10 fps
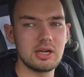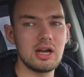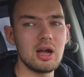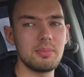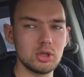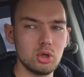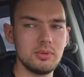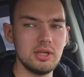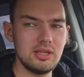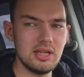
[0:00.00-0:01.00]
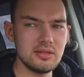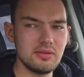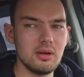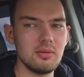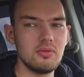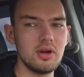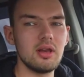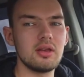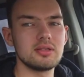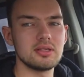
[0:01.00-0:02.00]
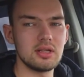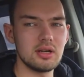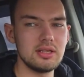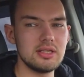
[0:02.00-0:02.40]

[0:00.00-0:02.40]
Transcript: как подобные действия выглядят со стороны